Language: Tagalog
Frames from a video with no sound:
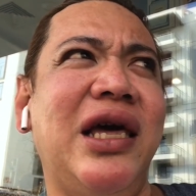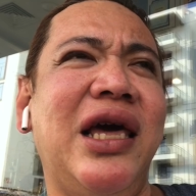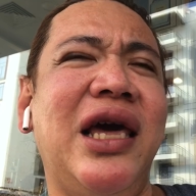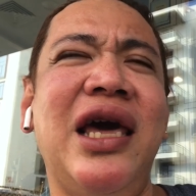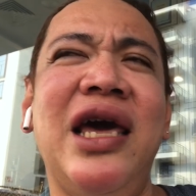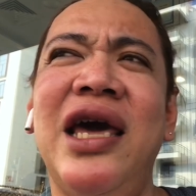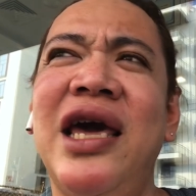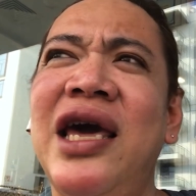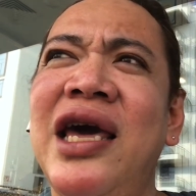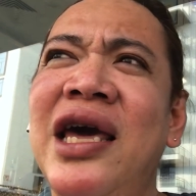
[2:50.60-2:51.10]

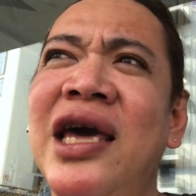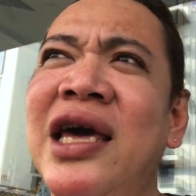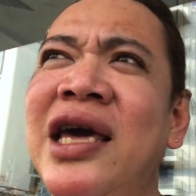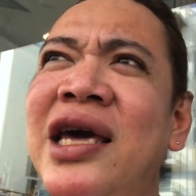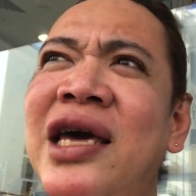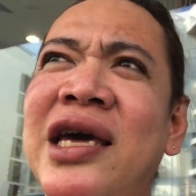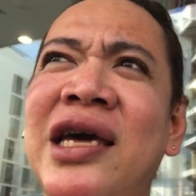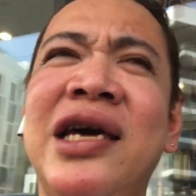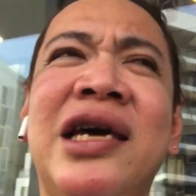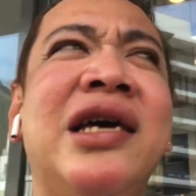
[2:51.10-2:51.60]

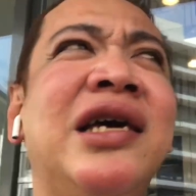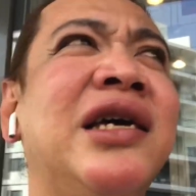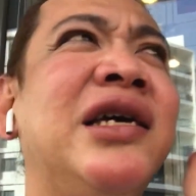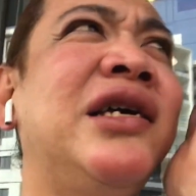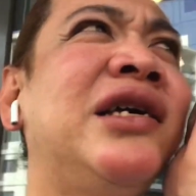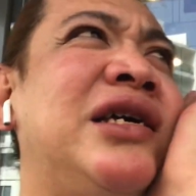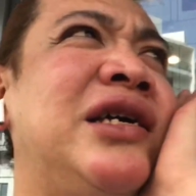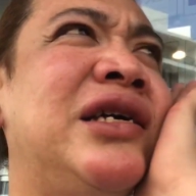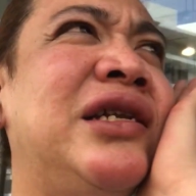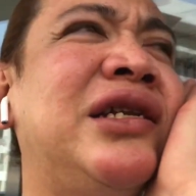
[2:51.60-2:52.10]

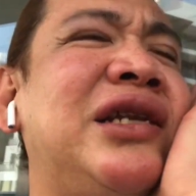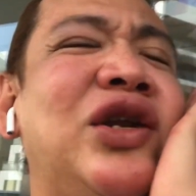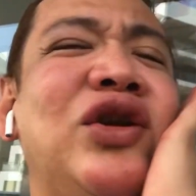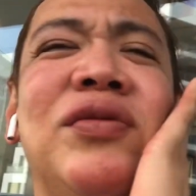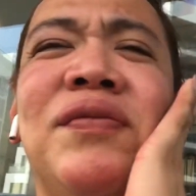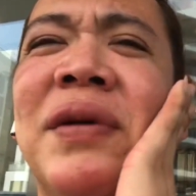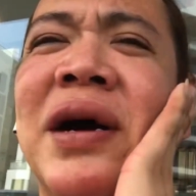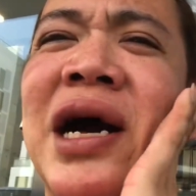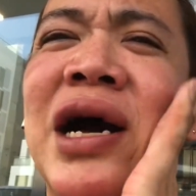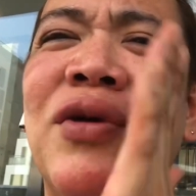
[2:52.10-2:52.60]
and ano
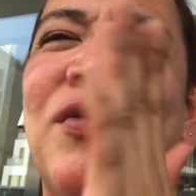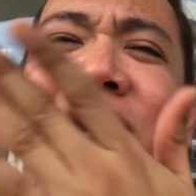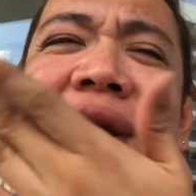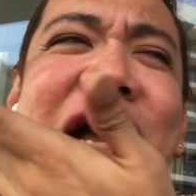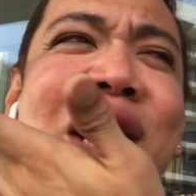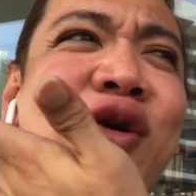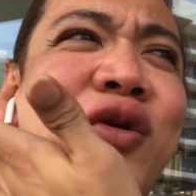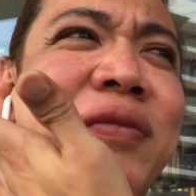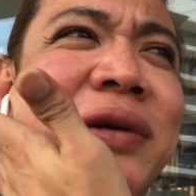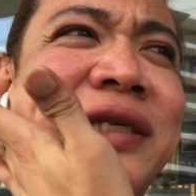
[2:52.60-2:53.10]
ba
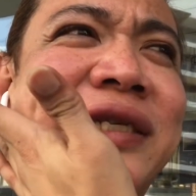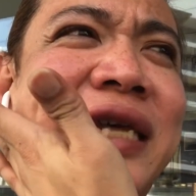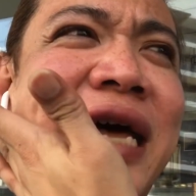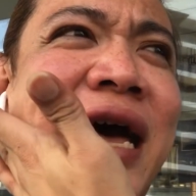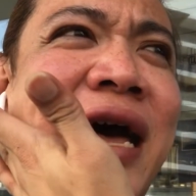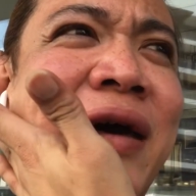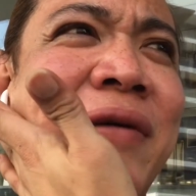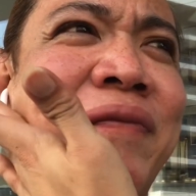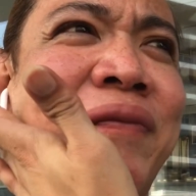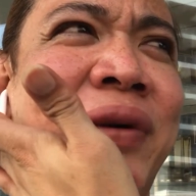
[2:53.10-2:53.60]
wala akong
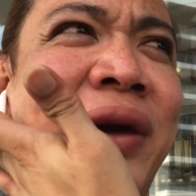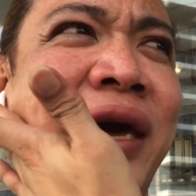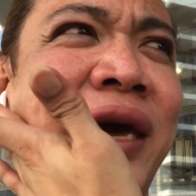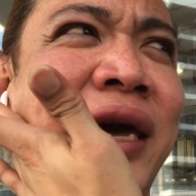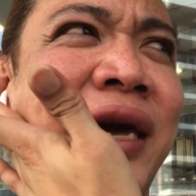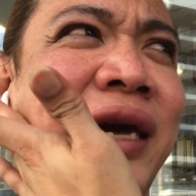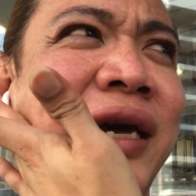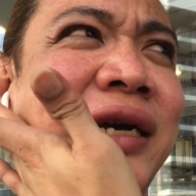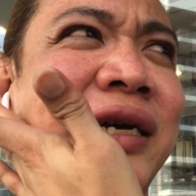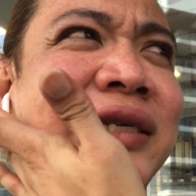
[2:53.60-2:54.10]

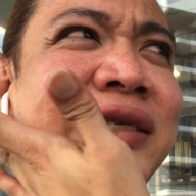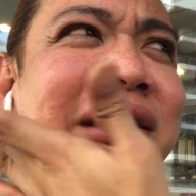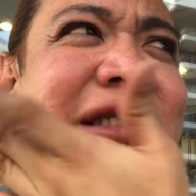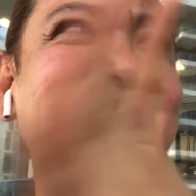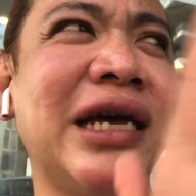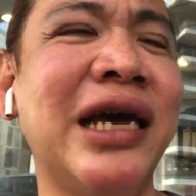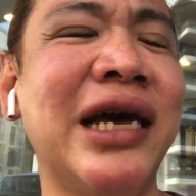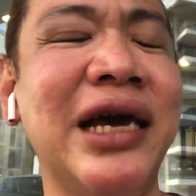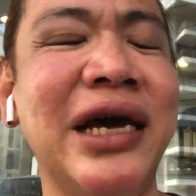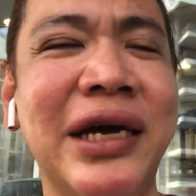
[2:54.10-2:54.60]
masabi
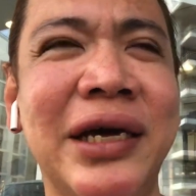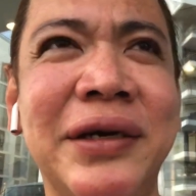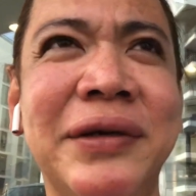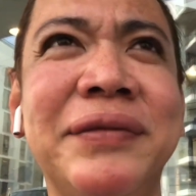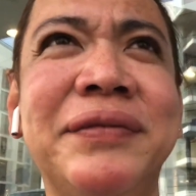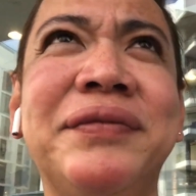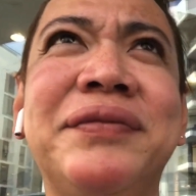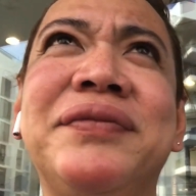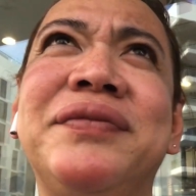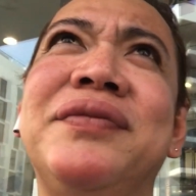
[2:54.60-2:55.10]
kasi
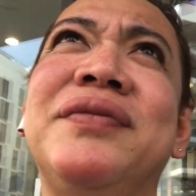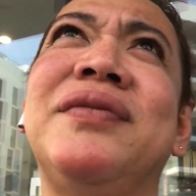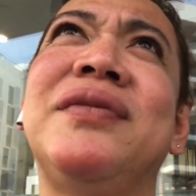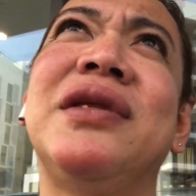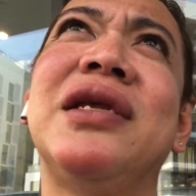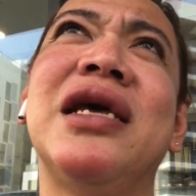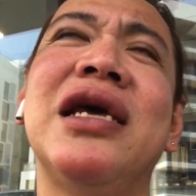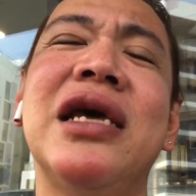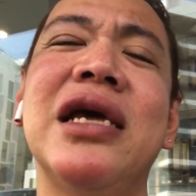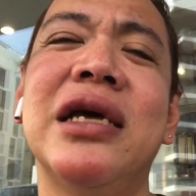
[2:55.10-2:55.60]

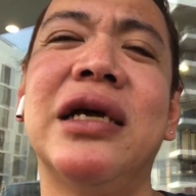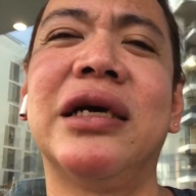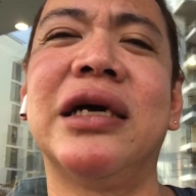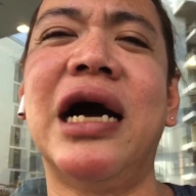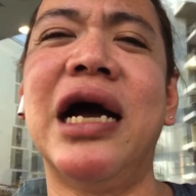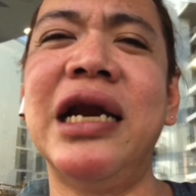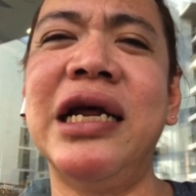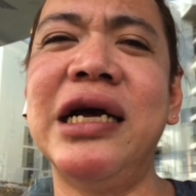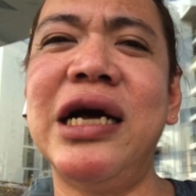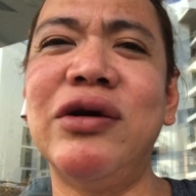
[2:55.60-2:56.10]

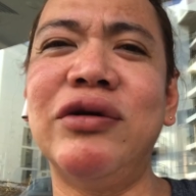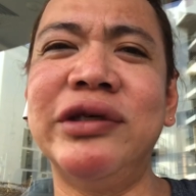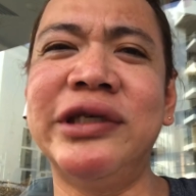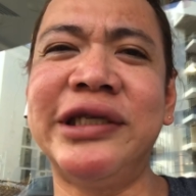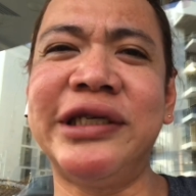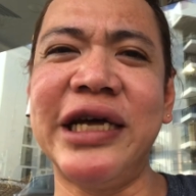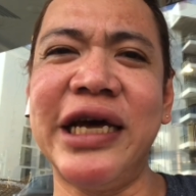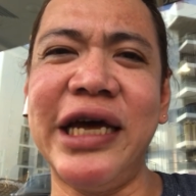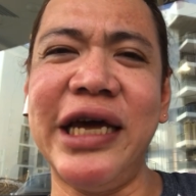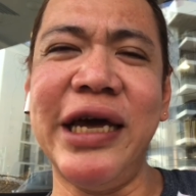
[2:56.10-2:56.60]
galing ako
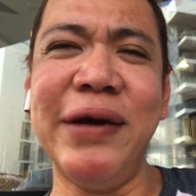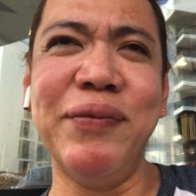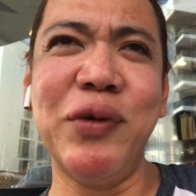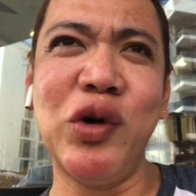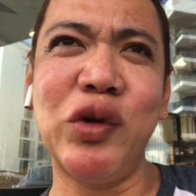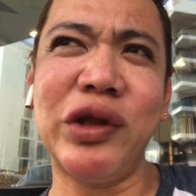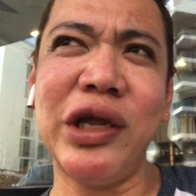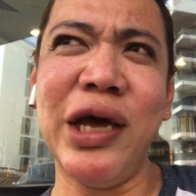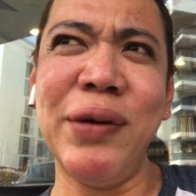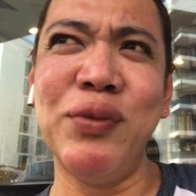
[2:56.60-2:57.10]
sa
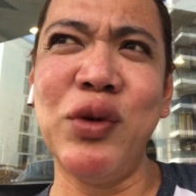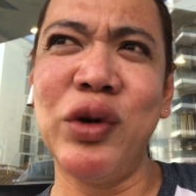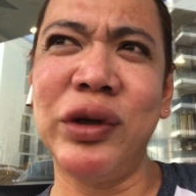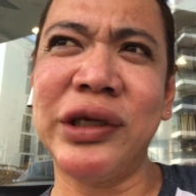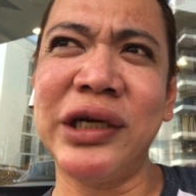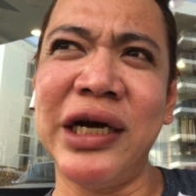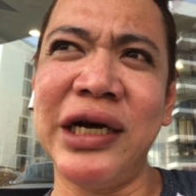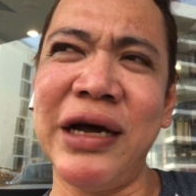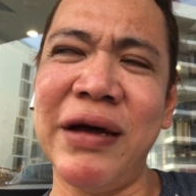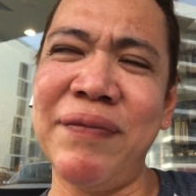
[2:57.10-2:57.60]
emote
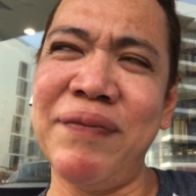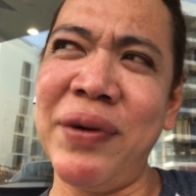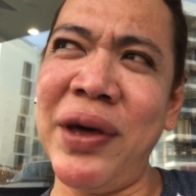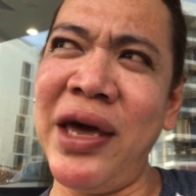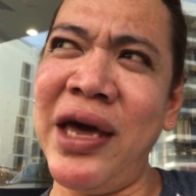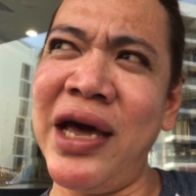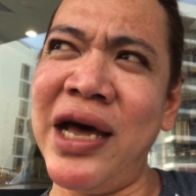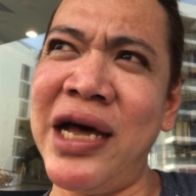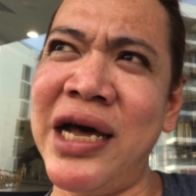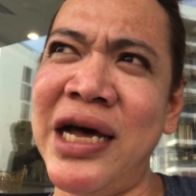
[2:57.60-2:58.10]
emote
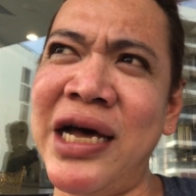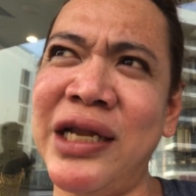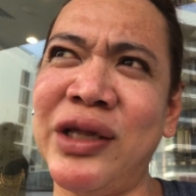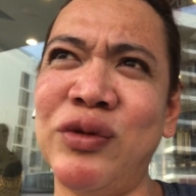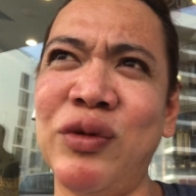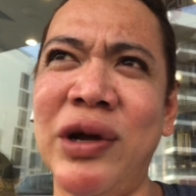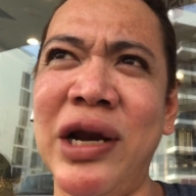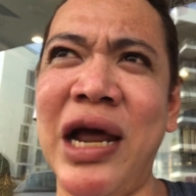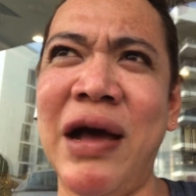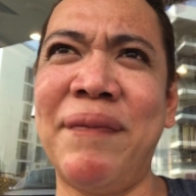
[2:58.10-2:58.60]
kagabi at
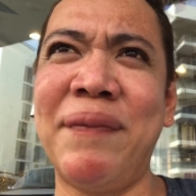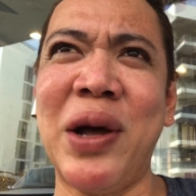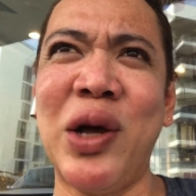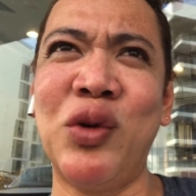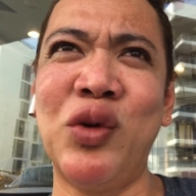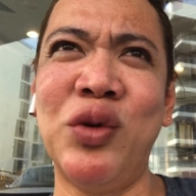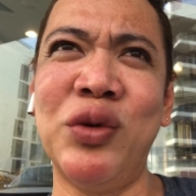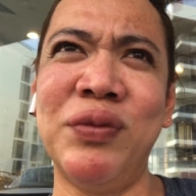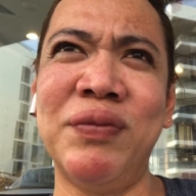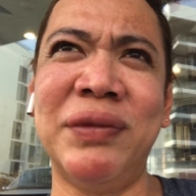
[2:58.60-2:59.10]
wala pa
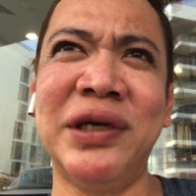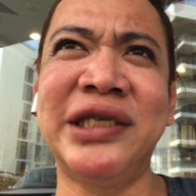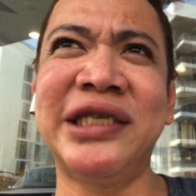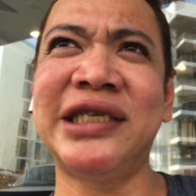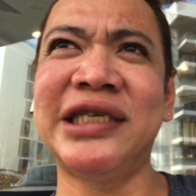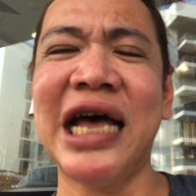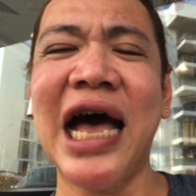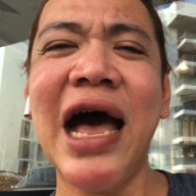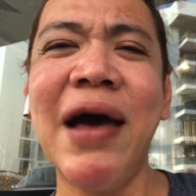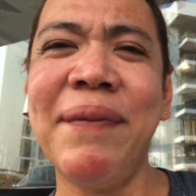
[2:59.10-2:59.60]
akong
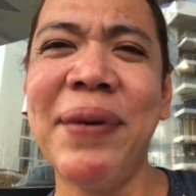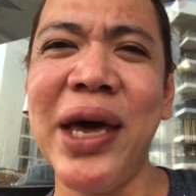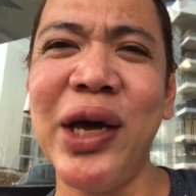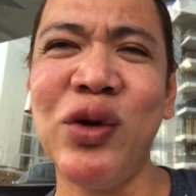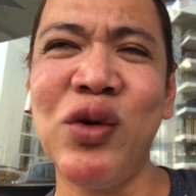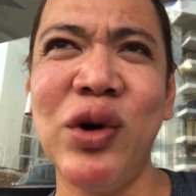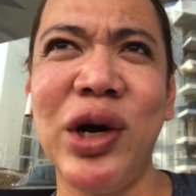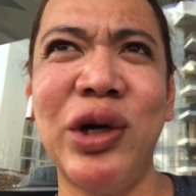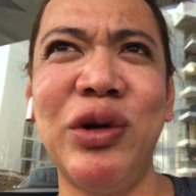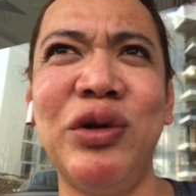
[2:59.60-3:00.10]

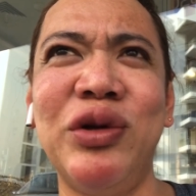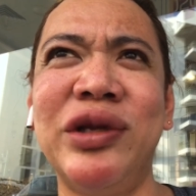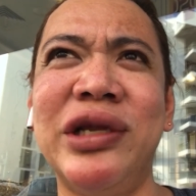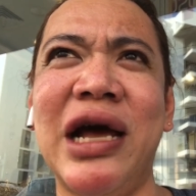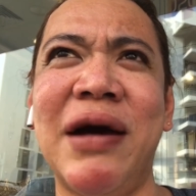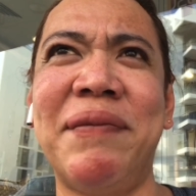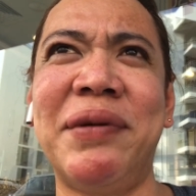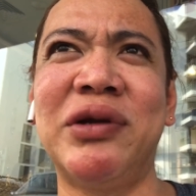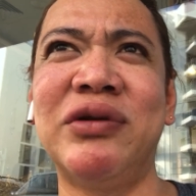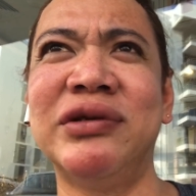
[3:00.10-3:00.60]
masabi kung ano yung
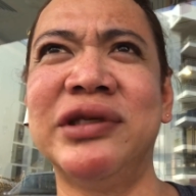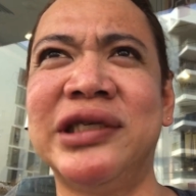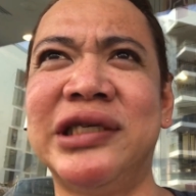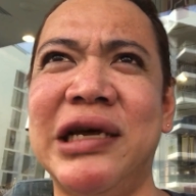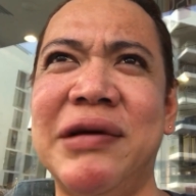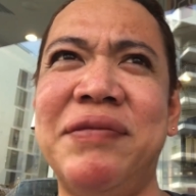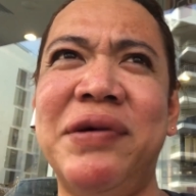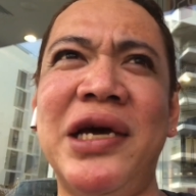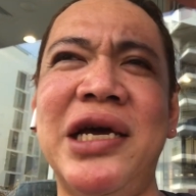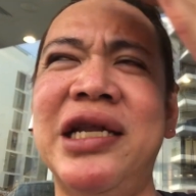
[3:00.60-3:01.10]
dapat kong
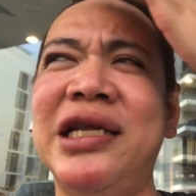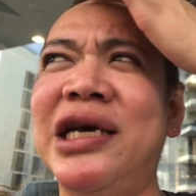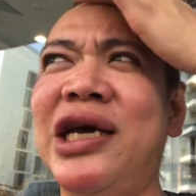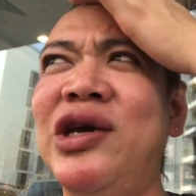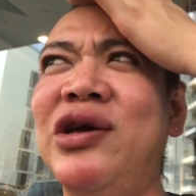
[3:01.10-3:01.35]
sabihin